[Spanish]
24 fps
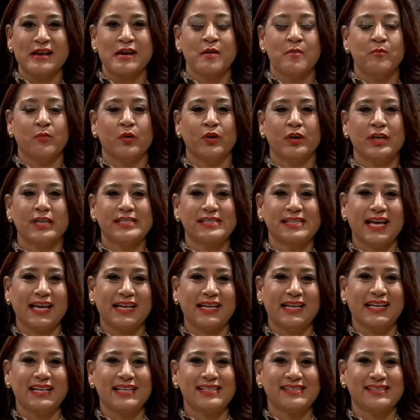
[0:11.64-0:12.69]
por estar
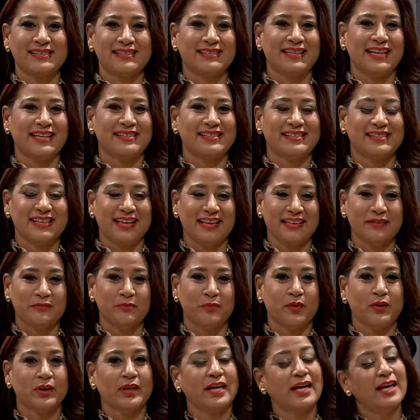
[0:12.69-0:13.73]
en este set,
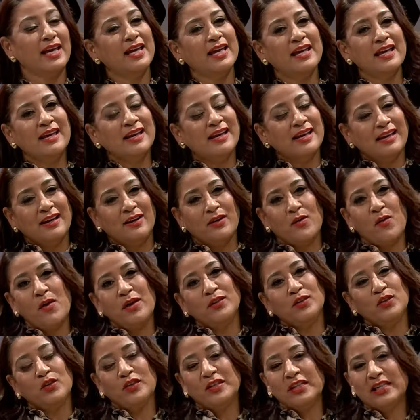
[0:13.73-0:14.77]
porque
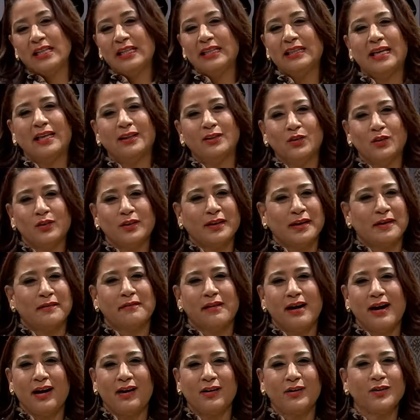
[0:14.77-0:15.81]
cuando tienen tanto
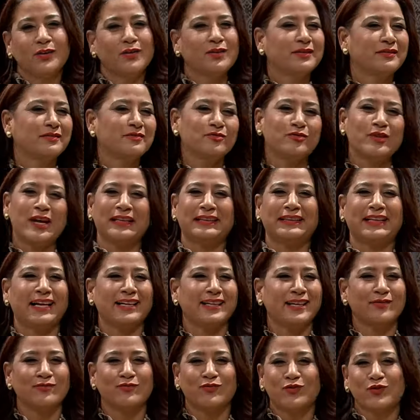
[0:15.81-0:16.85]
trabajo y una
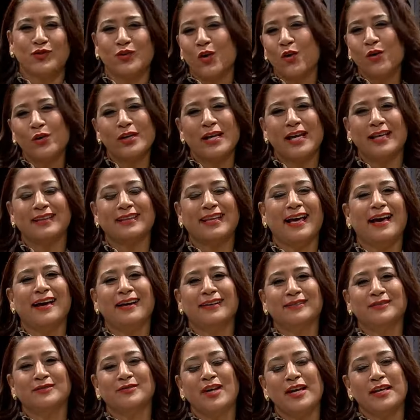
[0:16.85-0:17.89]
trayectoria
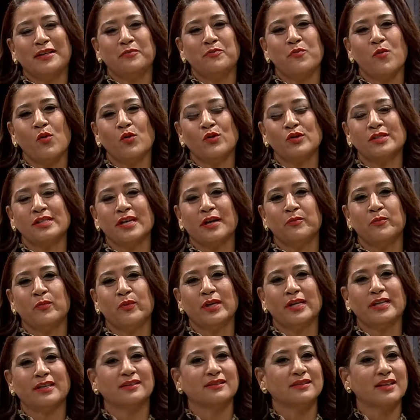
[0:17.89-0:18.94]
tan hermosa,
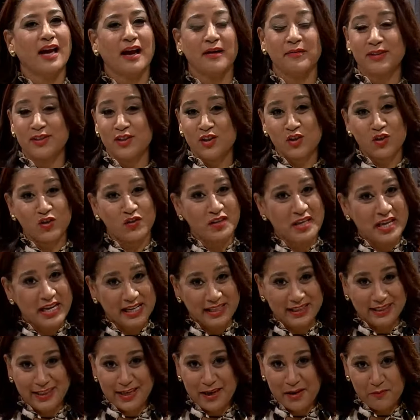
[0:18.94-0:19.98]
pues a veces no
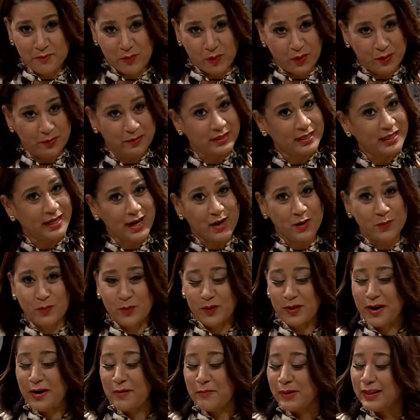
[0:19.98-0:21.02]
tienen tiempo de venir a los
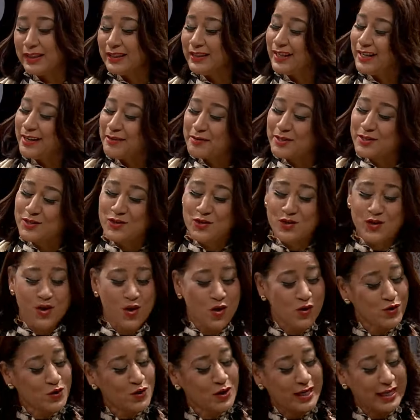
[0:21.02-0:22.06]
programas de
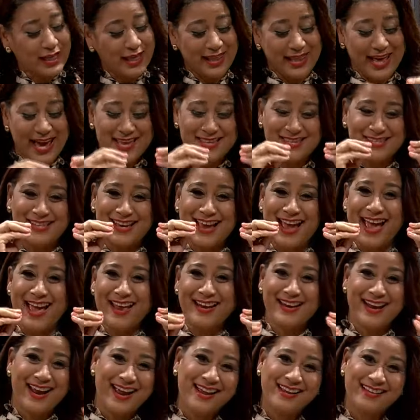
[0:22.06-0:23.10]
televisión. Yo le dije,
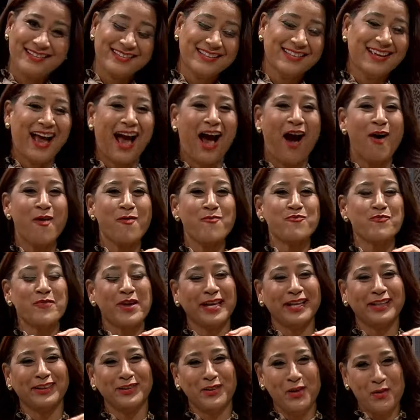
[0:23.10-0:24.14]
Dayana,
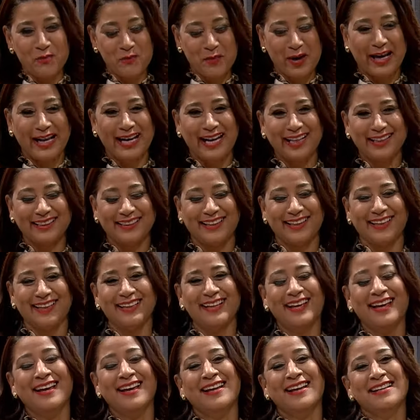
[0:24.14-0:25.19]
aumento para ti.
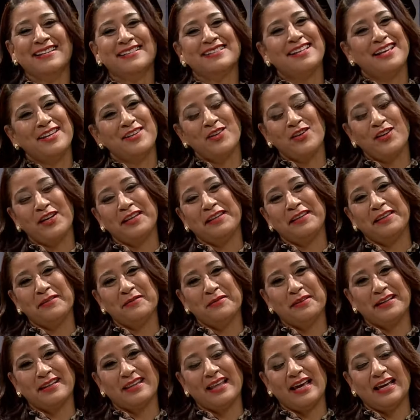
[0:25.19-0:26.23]
Señores, de
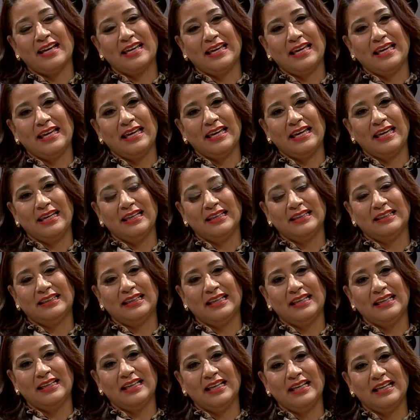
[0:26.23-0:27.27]
verdad que
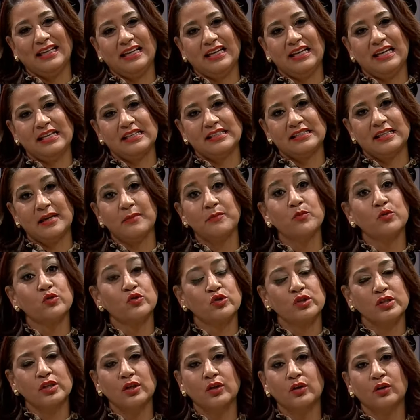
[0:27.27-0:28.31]
tener este
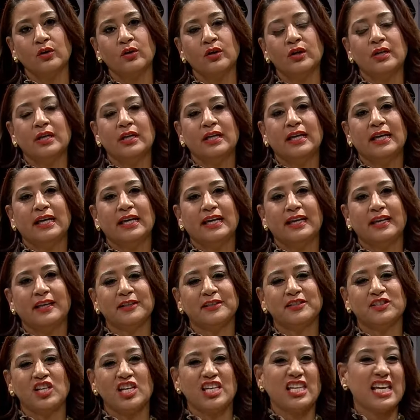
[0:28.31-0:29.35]
músico, eh,
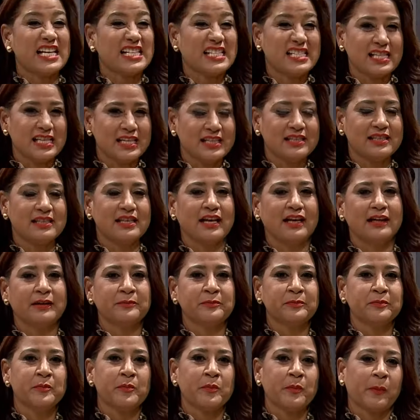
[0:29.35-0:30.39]
este jazzista,
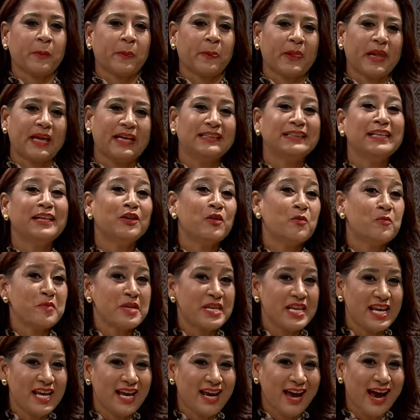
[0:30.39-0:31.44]
este
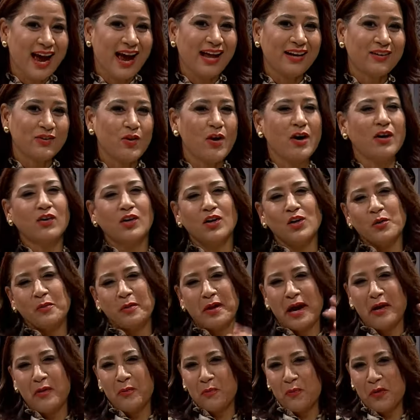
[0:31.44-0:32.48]
dominicano, aunque lo
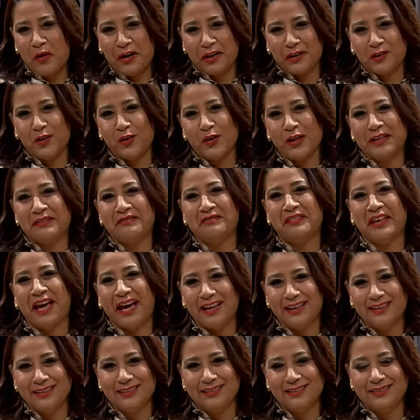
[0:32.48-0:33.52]
vean un poquito
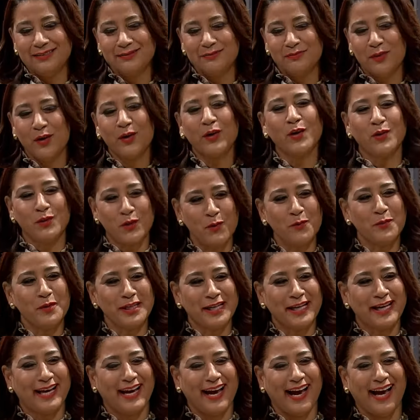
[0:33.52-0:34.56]
oriental, pero es
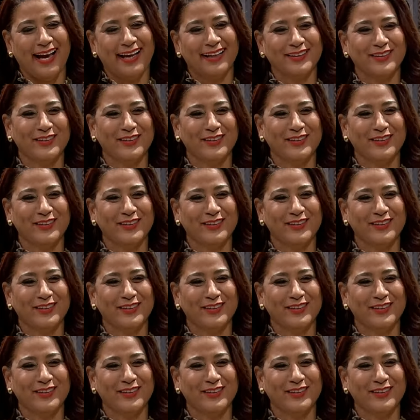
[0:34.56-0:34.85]
dominicano.